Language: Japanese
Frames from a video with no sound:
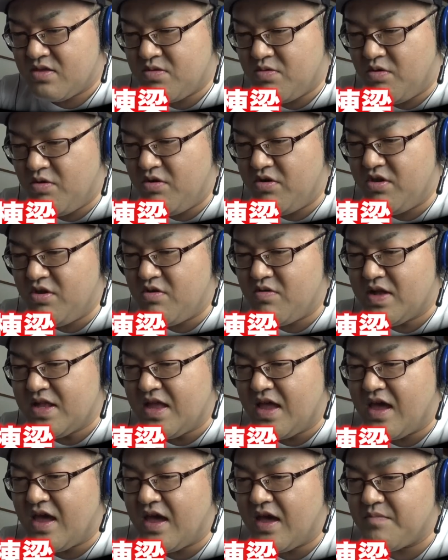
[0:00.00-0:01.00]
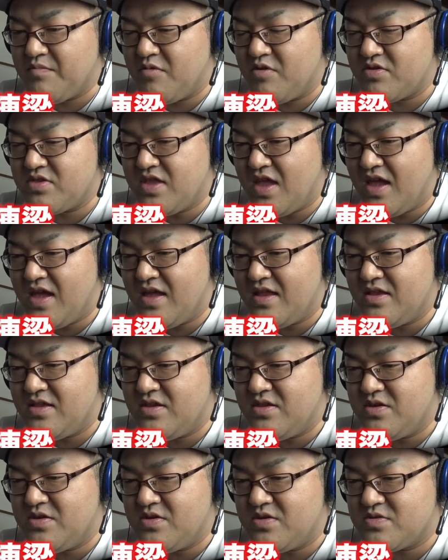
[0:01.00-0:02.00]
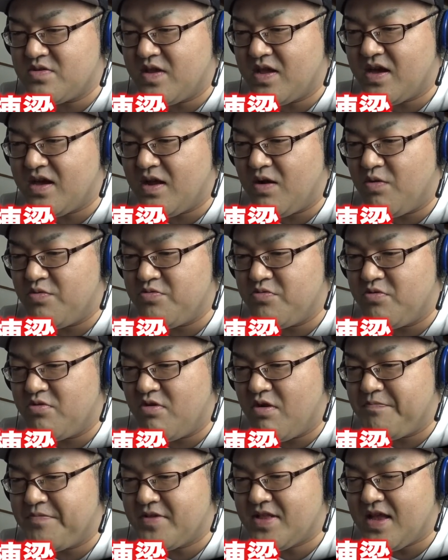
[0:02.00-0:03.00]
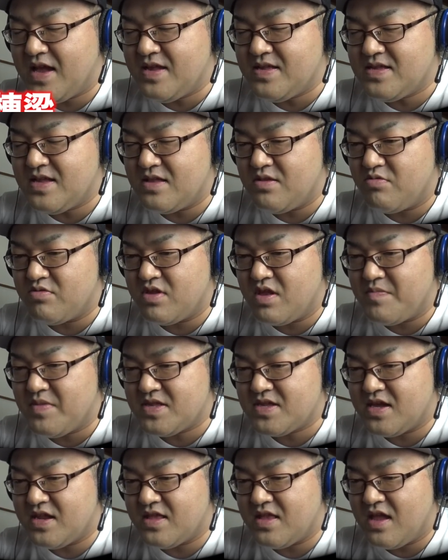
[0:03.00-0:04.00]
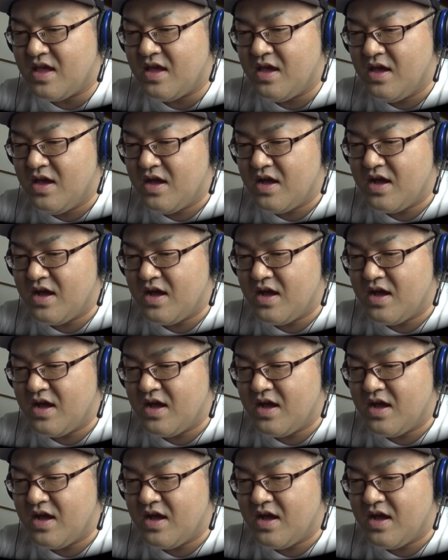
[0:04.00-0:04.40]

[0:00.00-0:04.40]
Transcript: 棟梁はねもう電流、それから炎ロープ耐性でございますからね、